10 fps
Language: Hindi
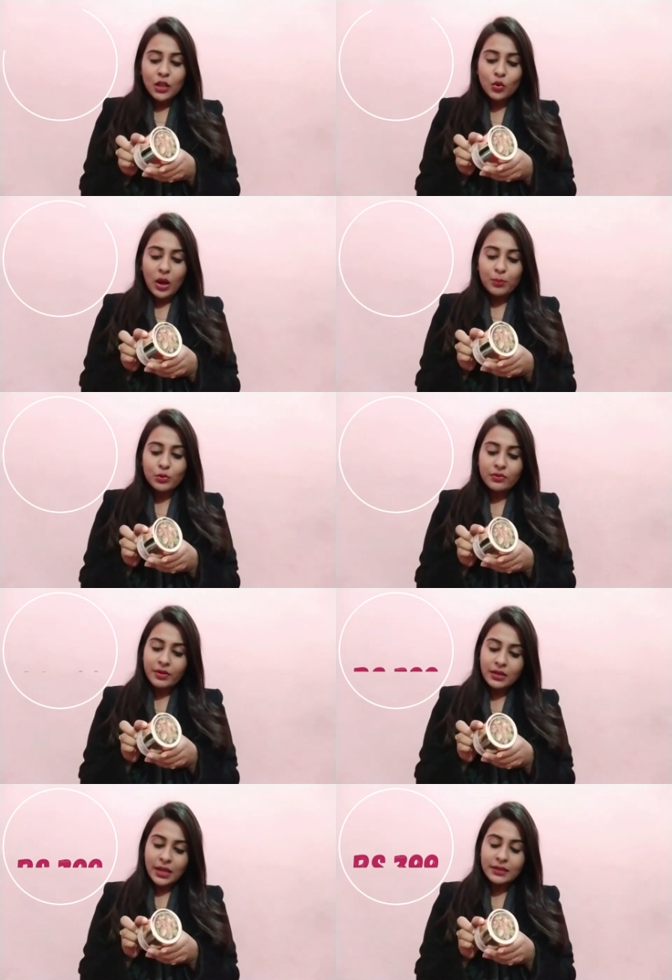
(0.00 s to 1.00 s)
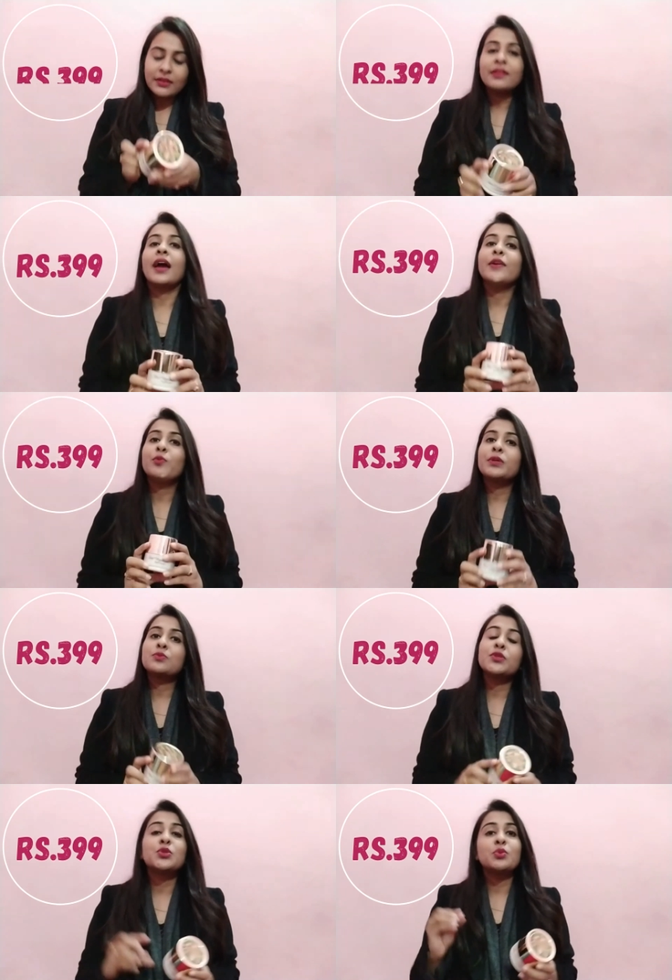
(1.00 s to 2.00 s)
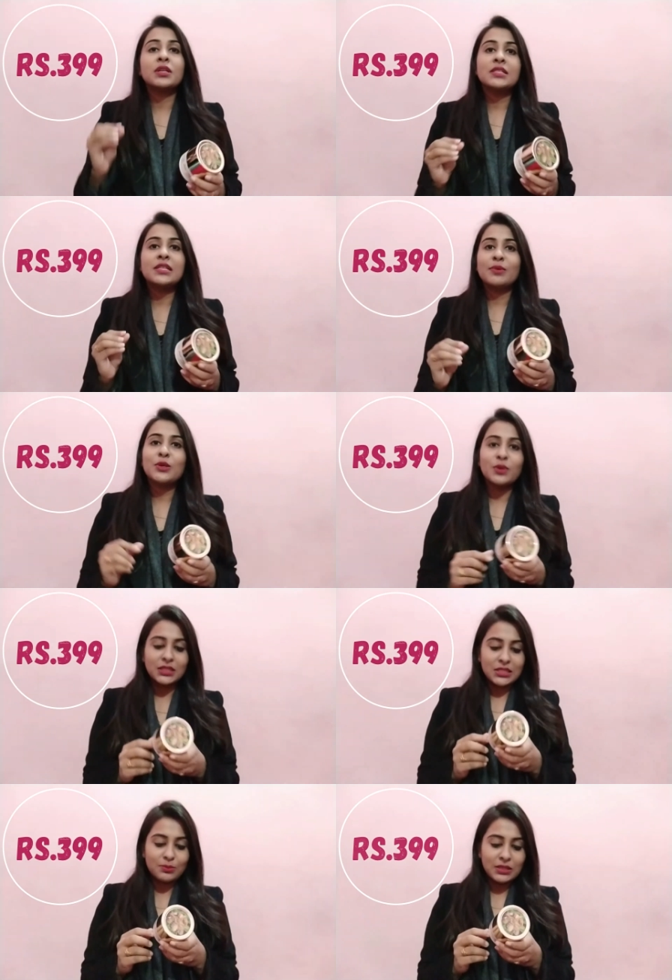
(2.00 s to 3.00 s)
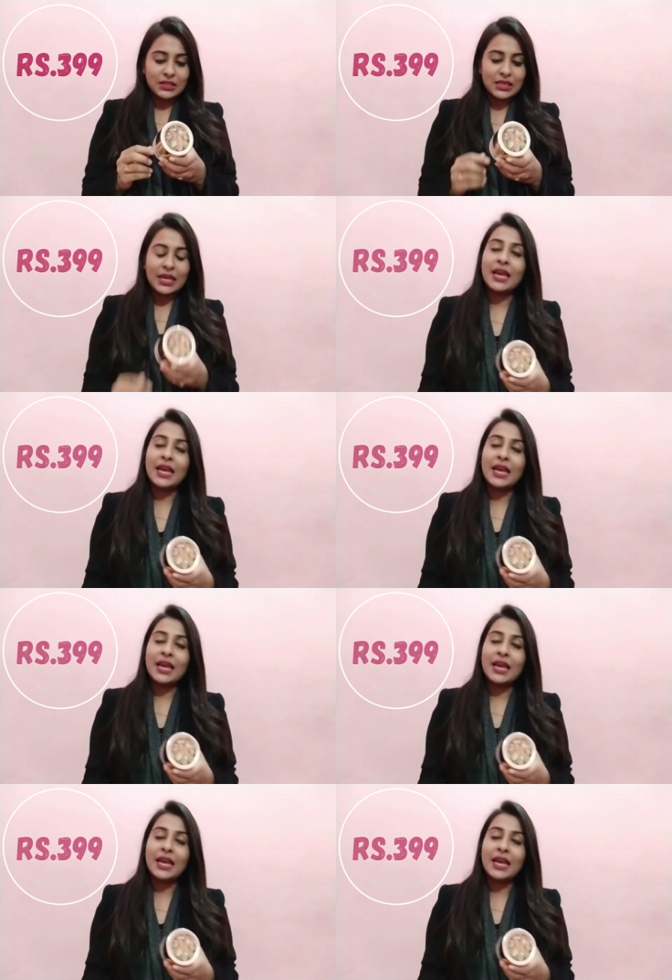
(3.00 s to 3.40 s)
तो आपको थ्री नाइन्टी नाइन रुपीज में टू हंड्रेड एम एल क्वांटिटी मिलती